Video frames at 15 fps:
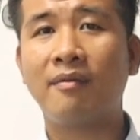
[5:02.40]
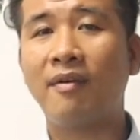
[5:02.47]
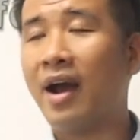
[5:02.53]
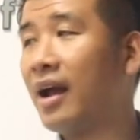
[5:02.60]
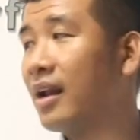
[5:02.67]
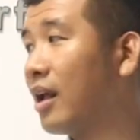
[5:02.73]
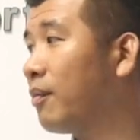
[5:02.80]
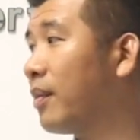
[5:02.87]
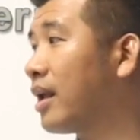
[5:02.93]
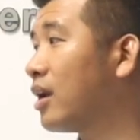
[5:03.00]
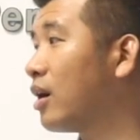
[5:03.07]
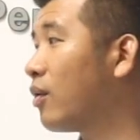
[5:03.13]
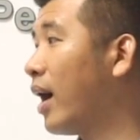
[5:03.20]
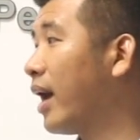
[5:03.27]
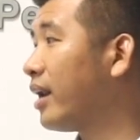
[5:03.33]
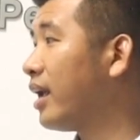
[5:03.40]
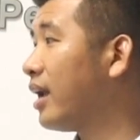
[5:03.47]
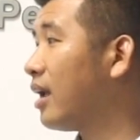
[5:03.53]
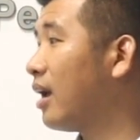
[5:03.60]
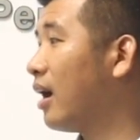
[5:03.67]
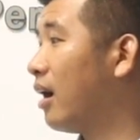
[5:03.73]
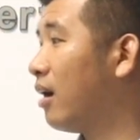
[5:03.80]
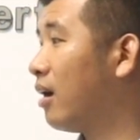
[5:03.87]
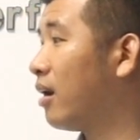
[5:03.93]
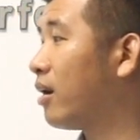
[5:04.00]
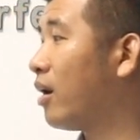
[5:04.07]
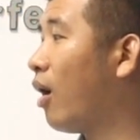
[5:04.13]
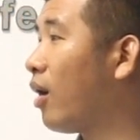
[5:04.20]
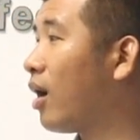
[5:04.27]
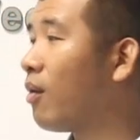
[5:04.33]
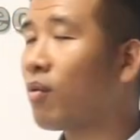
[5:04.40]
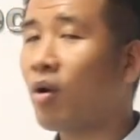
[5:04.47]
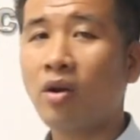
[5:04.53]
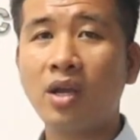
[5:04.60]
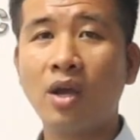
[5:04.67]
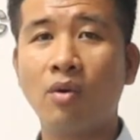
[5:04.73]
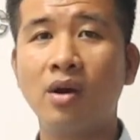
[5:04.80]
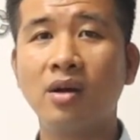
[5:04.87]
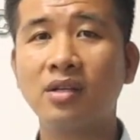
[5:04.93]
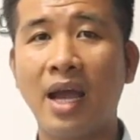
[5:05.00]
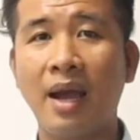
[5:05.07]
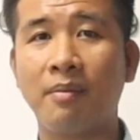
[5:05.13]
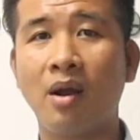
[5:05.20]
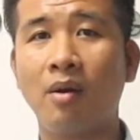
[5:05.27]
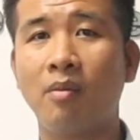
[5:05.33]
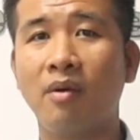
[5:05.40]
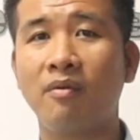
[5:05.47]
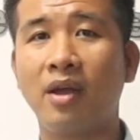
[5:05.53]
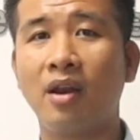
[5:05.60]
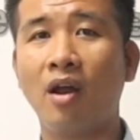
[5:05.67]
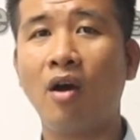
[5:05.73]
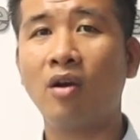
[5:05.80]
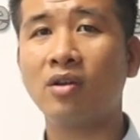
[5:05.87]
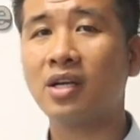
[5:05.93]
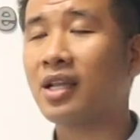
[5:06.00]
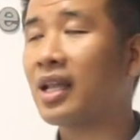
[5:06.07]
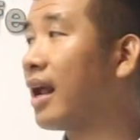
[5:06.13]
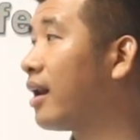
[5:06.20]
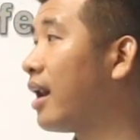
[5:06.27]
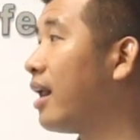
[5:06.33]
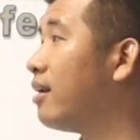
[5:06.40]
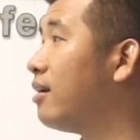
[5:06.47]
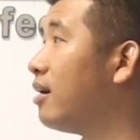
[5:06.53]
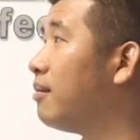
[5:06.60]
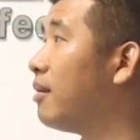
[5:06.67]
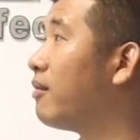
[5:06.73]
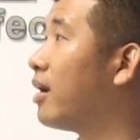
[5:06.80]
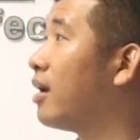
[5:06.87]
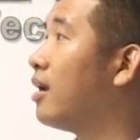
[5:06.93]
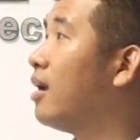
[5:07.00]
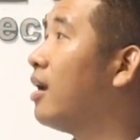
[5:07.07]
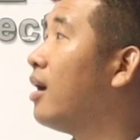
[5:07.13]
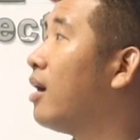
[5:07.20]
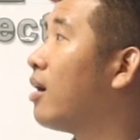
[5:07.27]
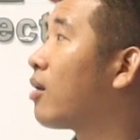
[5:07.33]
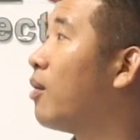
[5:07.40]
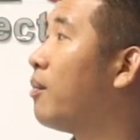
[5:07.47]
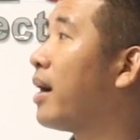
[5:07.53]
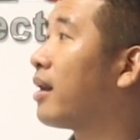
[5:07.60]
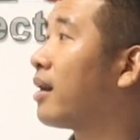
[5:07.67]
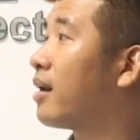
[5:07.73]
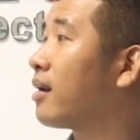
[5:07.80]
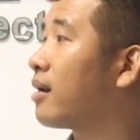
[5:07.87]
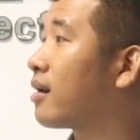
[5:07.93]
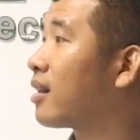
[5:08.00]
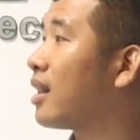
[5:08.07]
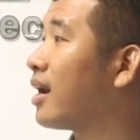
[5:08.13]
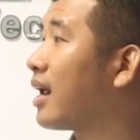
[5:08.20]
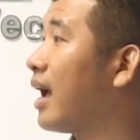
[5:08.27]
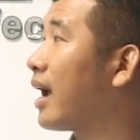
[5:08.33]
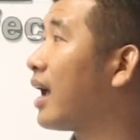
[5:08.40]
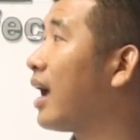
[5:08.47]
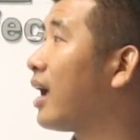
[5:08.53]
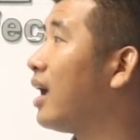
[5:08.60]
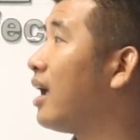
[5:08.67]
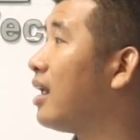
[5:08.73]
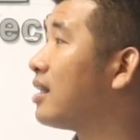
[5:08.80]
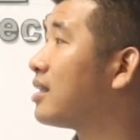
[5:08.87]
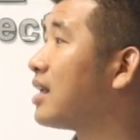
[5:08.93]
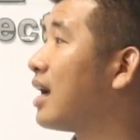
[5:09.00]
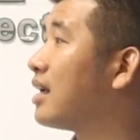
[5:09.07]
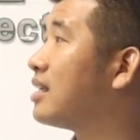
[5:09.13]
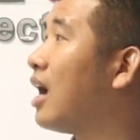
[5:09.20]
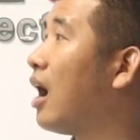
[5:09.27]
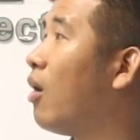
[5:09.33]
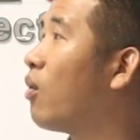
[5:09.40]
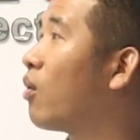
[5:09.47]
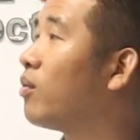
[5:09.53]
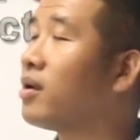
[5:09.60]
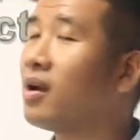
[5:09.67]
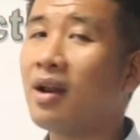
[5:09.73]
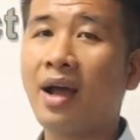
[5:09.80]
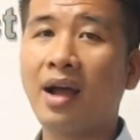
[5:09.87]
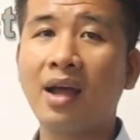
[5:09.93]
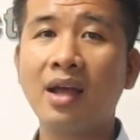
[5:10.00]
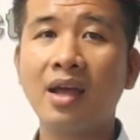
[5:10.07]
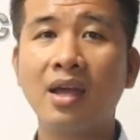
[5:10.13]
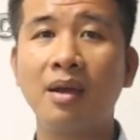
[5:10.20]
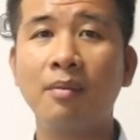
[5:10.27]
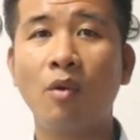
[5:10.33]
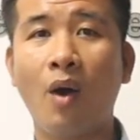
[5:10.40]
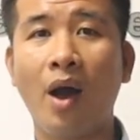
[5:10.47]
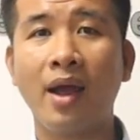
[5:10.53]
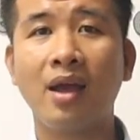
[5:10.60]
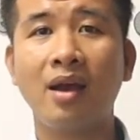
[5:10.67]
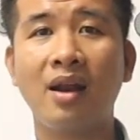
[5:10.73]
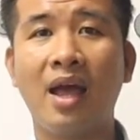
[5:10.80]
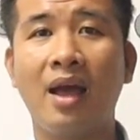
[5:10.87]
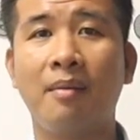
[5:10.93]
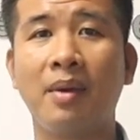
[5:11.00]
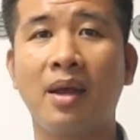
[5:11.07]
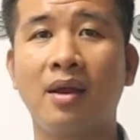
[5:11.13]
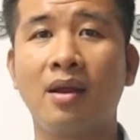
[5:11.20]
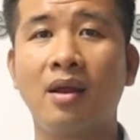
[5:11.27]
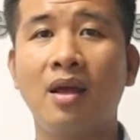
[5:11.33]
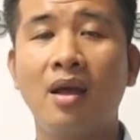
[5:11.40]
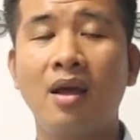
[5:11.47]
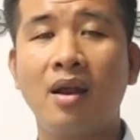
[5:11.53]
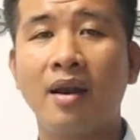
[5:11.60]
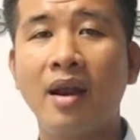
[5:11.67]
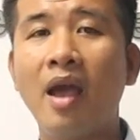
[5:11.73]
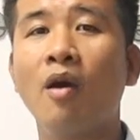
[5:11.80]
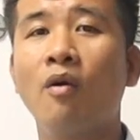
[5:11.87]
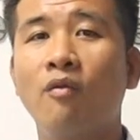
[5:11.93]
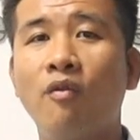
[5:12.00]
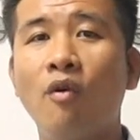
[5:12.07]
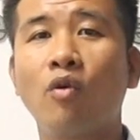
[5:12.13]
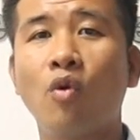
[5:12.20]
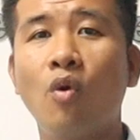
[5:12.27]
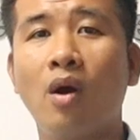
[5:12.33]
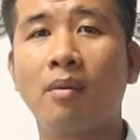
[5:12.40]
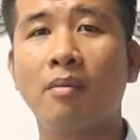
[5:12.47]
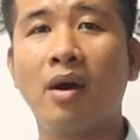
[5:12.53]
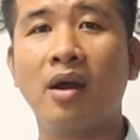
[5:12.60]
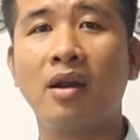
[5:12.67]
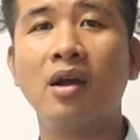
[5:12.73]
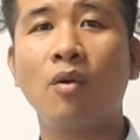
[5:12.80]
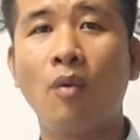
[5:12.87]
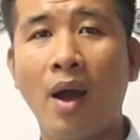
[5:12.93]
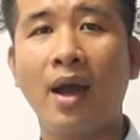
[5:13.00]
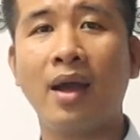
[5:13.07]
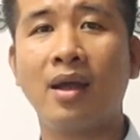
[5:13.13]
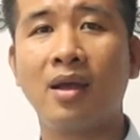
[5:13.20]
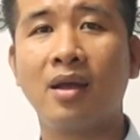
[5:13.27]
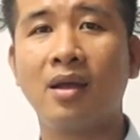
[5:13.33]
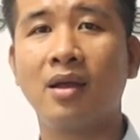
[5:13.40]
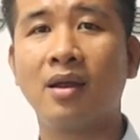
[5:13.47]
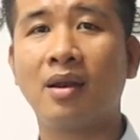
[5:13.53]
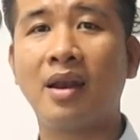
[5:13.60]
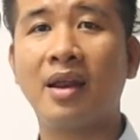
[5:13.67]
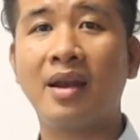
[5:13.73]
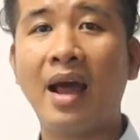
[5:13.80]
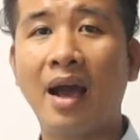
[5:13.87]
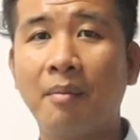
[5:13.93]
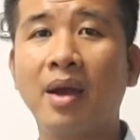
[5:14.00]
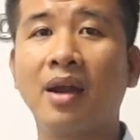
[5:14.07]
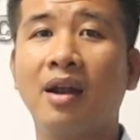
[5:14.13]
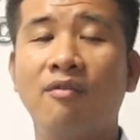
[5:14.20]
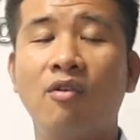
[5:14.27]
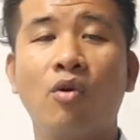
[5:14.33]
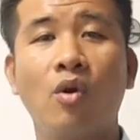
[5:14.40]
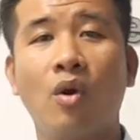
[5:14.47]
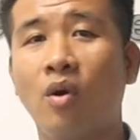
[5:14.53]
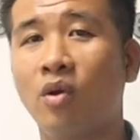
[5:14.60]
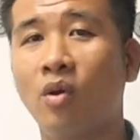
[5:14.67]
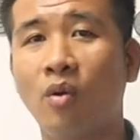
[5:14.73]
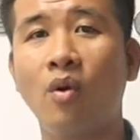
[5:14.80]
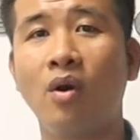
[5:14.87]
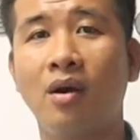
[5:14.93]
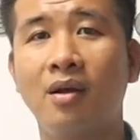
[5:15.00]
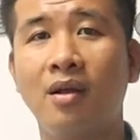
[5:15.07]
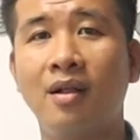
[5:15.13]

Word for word: Và theo mình dự đoán thì nó không có chiều hướng giảm đâu, bởi vì nó sẽ tăng lên nữa. Bởi vì của mình tất cả các cái xăng dầu cũng như là các cái kim loại là mình đều phụ thuộc bởi nước ngoài thì đặc biệt là phụ thuộc của Trung Quốc.